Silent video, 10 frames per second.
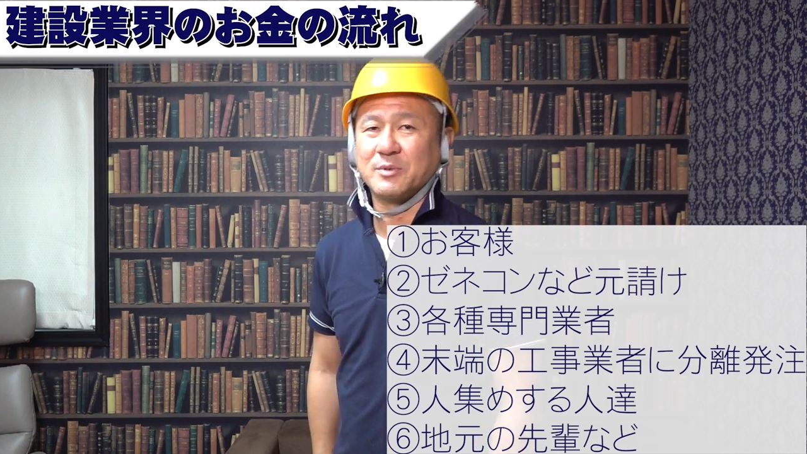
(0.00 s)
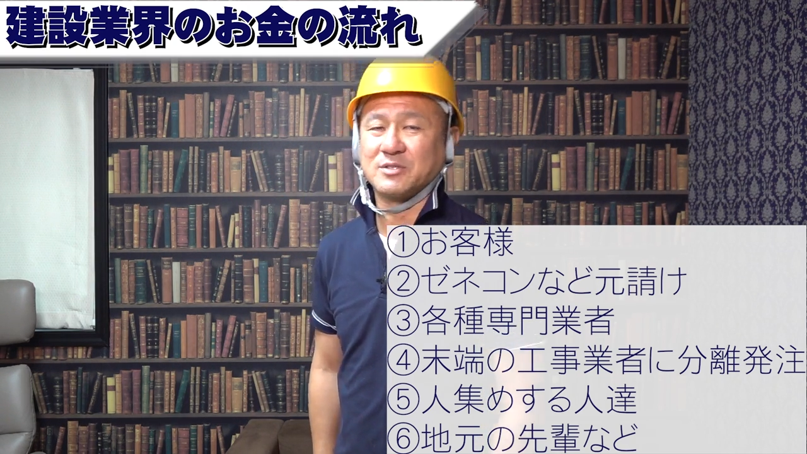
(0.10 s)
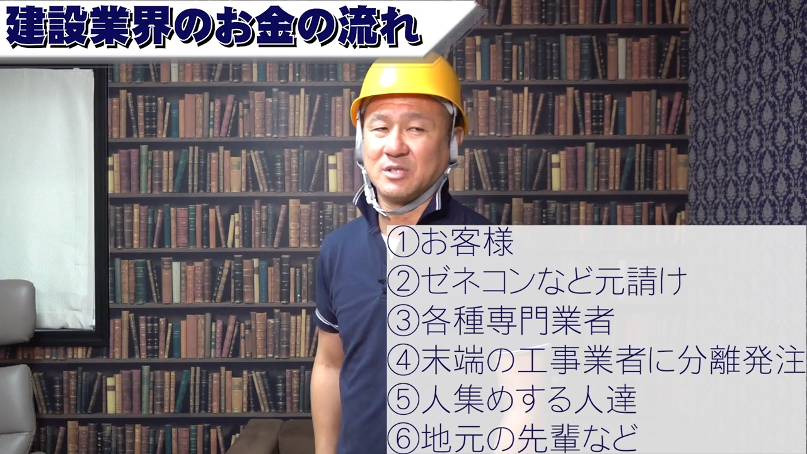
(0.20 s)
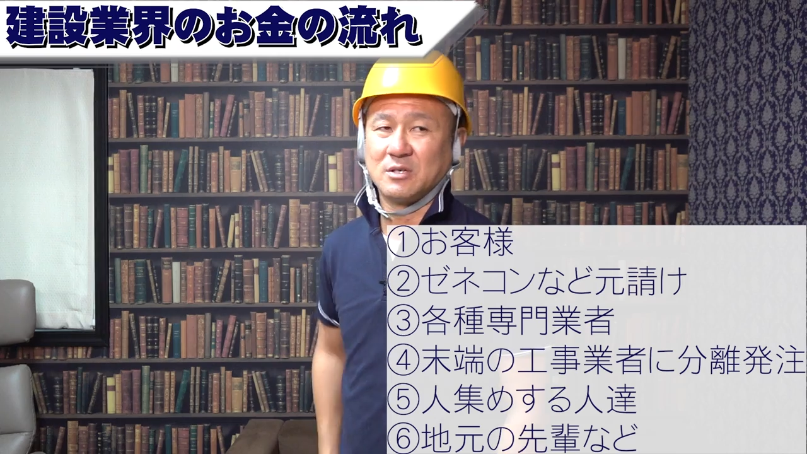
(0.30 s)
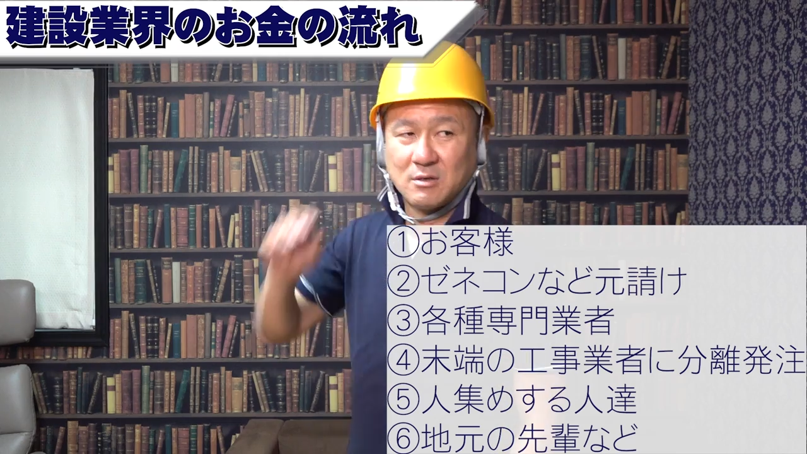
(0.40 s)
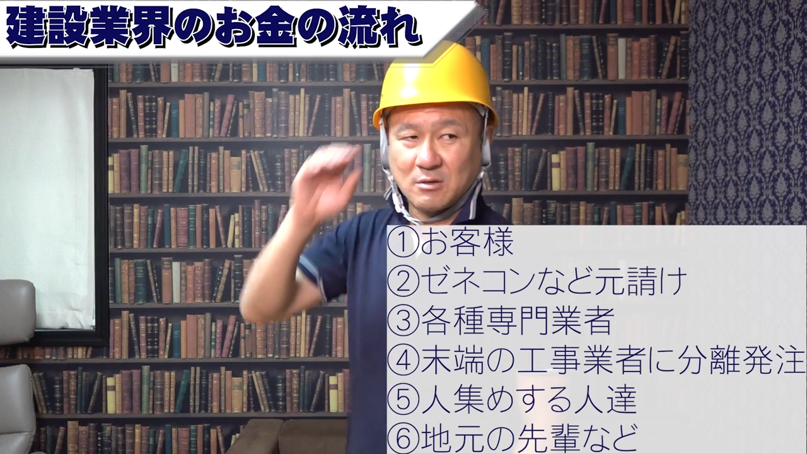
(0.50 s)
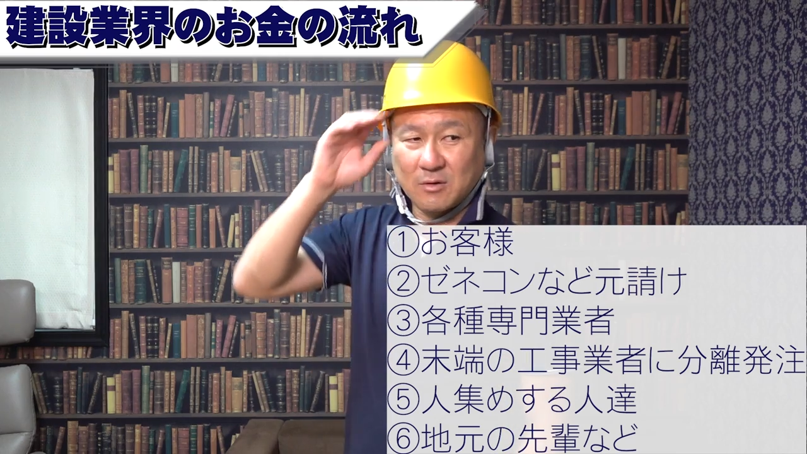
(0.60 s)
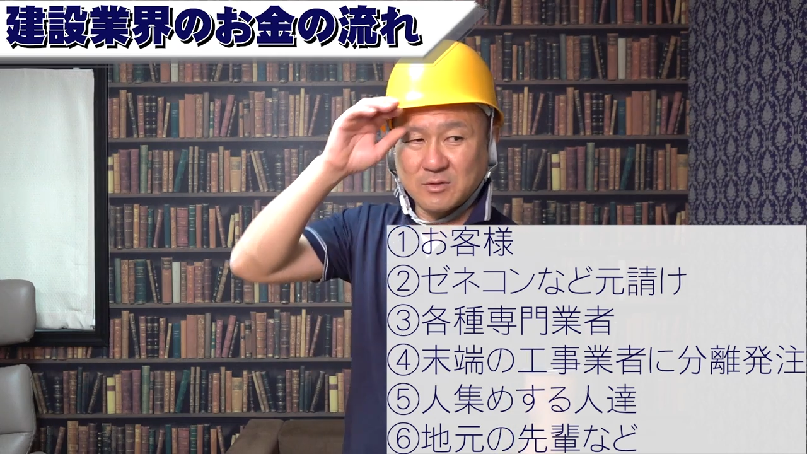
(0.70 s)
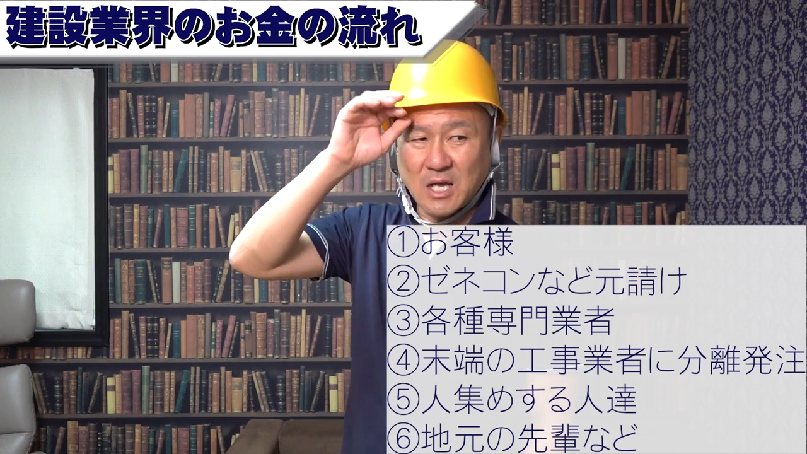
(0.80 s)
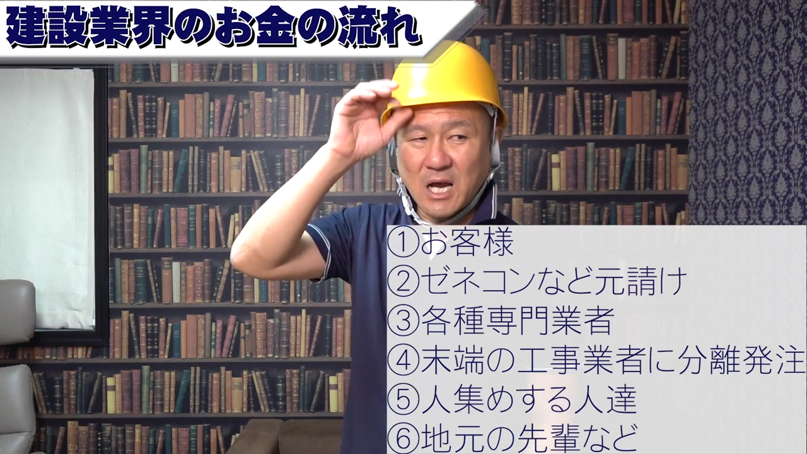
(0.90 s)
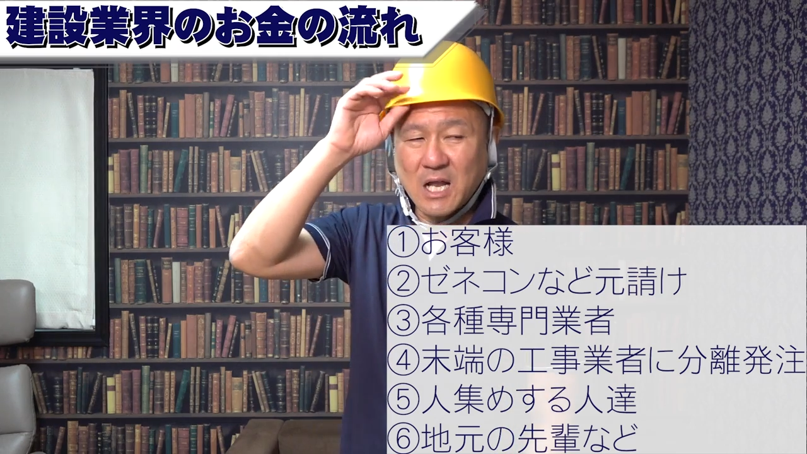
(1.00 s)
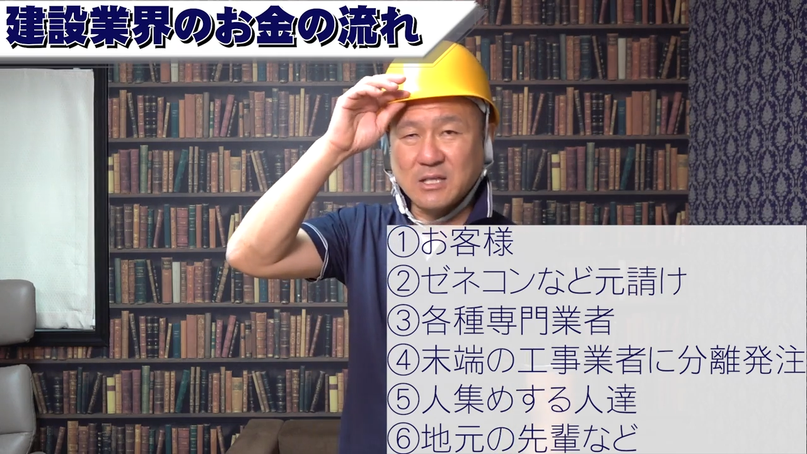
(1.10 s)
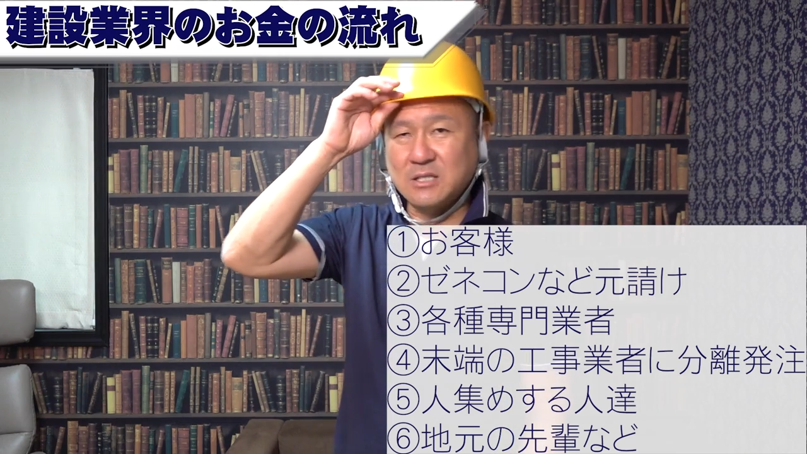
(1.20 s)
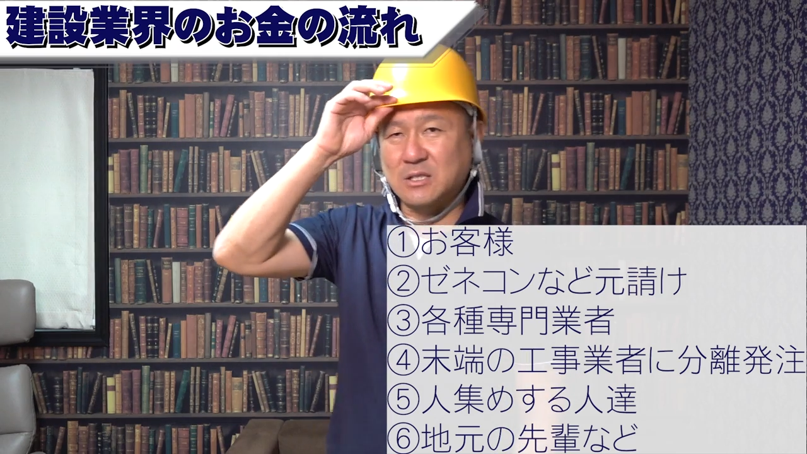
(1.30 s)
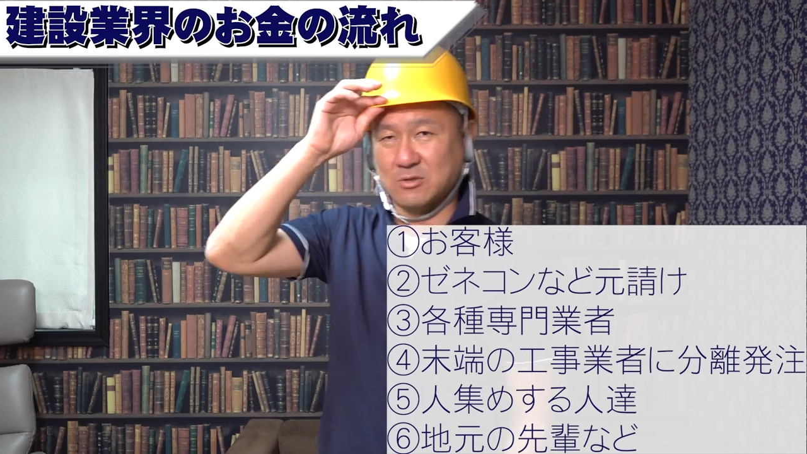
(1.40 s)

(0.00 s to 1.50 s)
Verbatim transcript: 別に。うん、下がらんでいいんです